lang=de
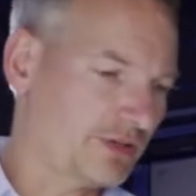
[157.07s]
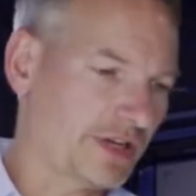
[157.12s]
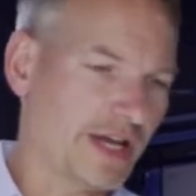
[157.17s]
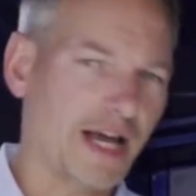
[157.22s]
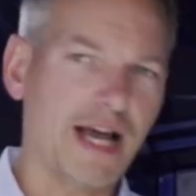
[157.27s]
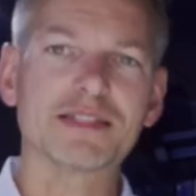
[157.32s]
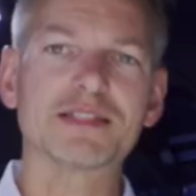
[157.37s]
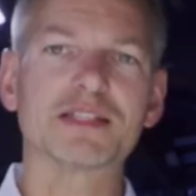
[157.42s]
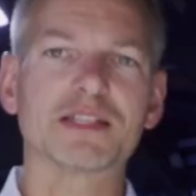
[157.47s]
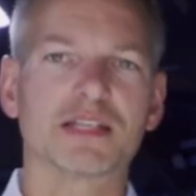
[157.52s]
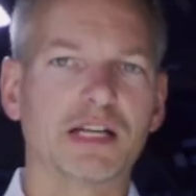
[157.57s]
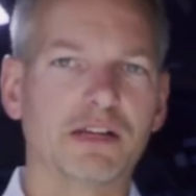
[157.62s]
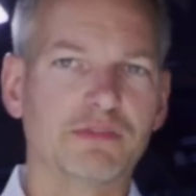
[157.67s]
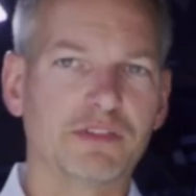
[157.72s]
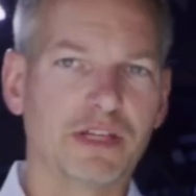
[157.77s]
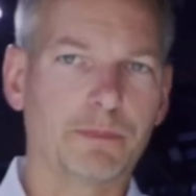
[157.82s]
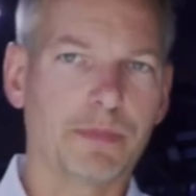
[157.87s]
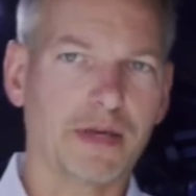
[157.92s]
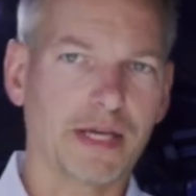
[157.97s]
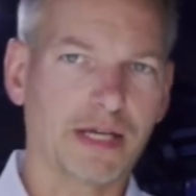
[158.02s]
oder 80
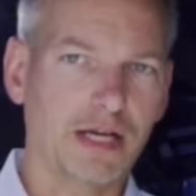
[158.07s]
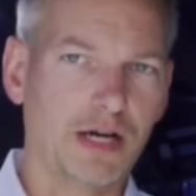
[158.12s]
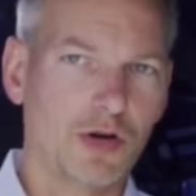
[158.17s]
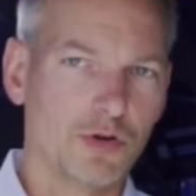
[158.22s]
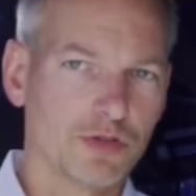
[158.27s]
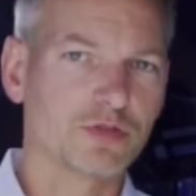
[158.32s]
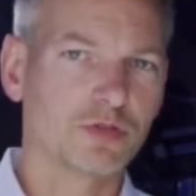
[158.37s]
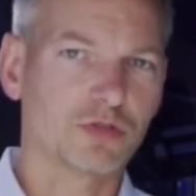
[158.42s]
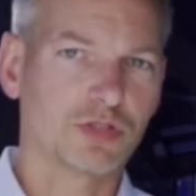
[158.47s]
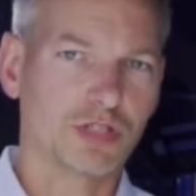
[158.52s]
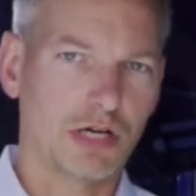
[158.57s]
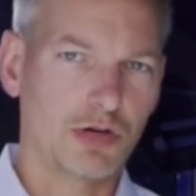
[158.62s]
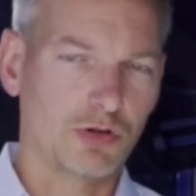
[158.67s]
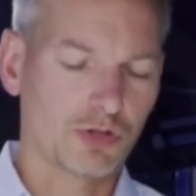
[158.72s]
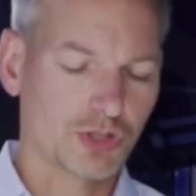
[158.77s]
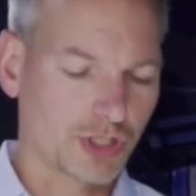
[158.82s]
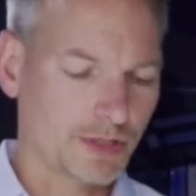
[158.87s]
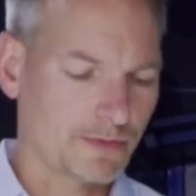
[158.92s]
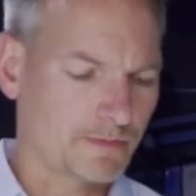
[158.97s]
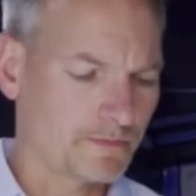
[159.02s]
kW Pack
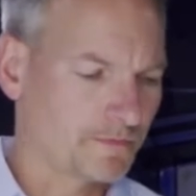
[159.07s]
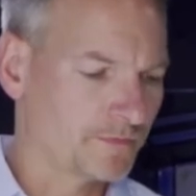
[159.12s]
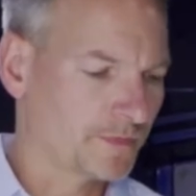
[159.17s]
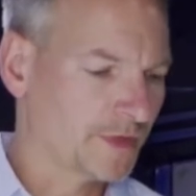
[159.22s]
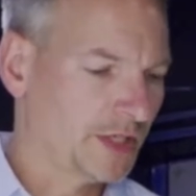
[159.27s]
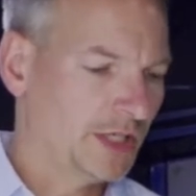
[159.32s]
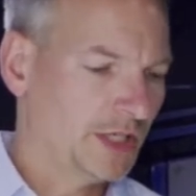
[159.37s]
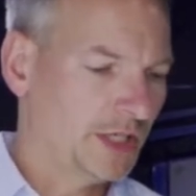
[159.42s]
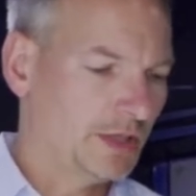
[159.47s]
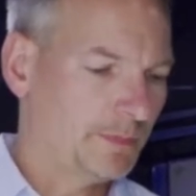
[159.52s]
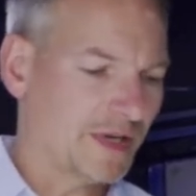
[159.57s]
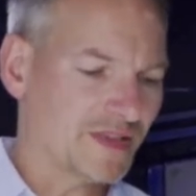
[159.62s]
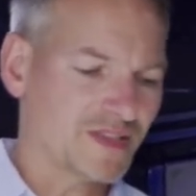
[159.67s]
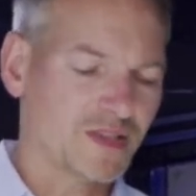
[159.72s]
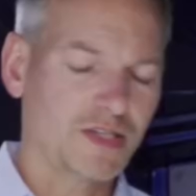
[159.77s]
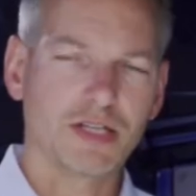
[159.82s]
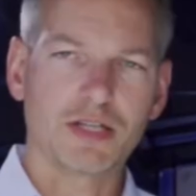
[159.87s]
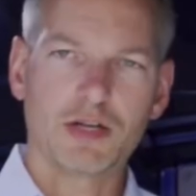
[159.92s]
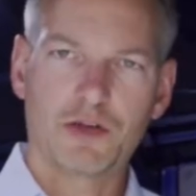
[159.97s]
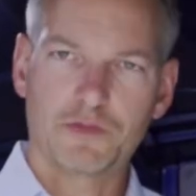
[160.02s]
auszutauschen,
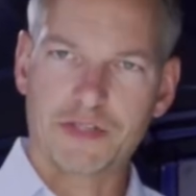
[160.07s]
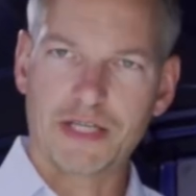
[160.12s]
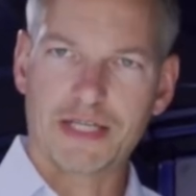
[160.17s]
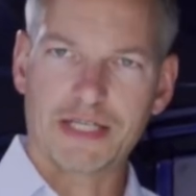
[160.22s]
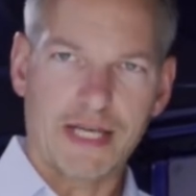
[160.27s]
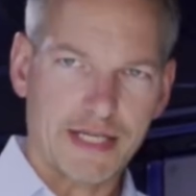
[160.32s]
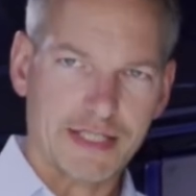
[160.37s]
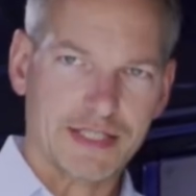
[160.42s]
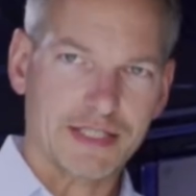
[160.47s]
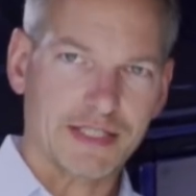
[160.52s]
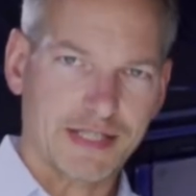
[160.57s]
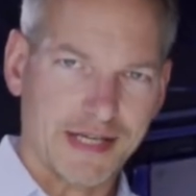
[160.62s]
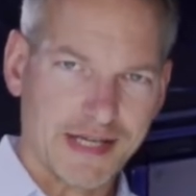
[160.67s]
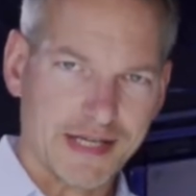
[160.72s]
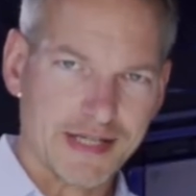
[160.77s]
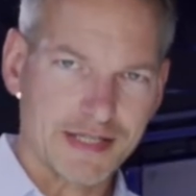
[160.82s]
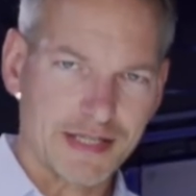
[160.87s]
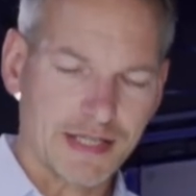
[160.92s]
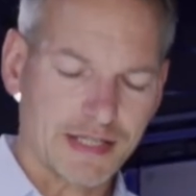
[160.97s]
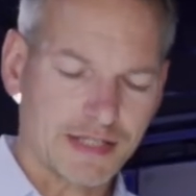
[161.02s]
basierend auf der gleichen
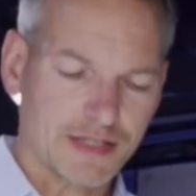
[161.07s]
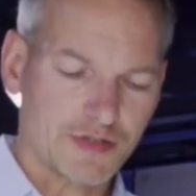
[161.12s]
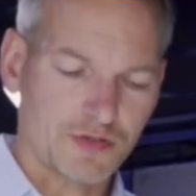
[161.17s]
Technik.